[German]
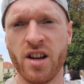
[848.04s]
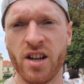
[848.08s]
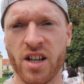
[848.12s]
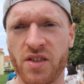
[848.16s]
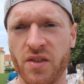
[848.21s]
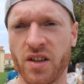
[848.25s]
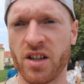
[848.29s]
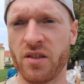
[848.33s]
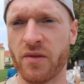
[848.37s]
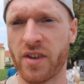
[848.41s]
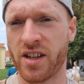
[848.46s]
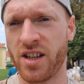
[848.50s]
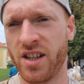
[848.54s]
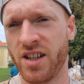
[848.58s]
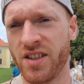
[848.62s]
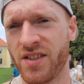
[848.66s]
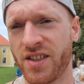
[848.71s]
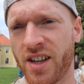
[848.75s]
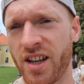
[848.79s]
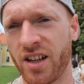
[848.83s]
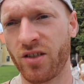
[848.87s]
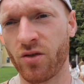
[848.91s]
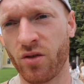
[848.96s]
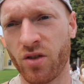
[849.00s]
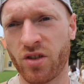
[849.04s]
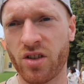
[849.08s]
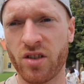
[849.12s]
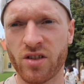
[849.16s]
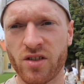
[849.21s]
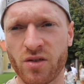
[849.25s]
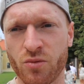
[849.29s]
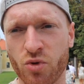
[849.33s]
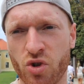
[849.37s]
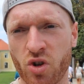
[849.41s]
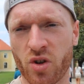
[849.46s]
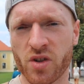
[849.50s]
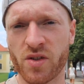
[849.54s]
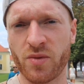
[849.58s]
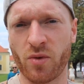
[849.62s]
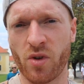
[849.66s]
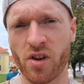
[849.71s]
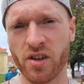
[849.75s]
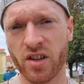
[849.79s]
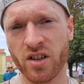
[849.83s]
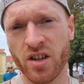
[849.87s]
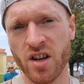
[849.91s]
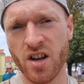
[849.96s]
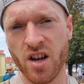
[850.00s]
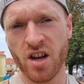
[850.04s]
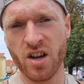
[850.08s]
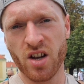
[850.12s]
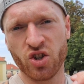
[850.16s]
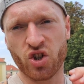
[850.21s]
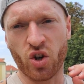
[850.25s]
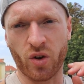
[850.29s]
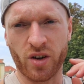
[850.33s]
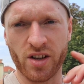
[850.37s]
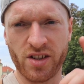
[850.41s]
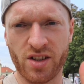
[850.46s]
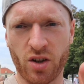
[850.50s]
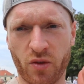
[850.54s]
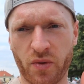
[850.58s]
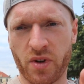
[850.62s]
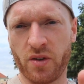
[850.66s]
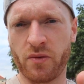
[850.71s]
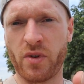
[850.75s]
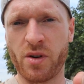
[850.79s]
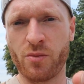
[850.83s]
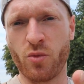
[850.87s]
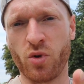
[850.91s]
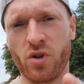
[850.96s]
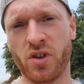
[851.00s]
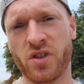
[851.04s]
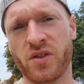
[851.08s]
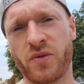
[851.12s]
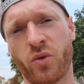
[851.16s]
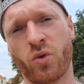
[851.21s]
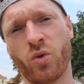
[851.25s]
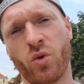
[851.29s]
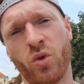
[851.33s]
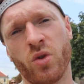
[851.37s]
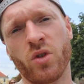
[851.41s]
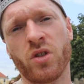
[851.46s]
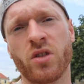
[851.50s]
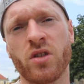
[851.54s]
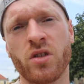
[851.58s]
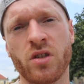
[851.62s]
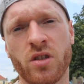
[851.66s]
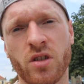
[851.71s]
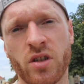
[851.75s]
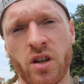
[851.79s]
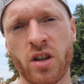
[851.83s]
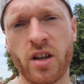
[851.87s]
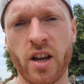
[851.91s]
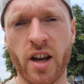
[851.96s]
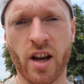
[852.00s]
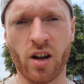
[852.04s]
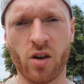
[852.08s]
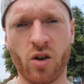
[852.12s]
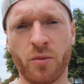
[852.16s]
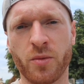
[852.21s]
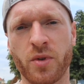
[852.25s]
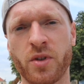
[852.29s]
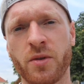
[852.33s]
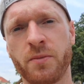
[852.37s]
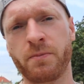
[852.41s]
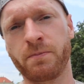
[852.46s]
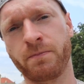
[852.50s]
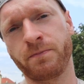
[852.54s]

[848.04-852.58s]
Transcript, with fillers: Deswegen, wenn ihr hier seid und zum Schloss wollt, schaut, dass ihr auf jeden Fall möglichst früh herkommt.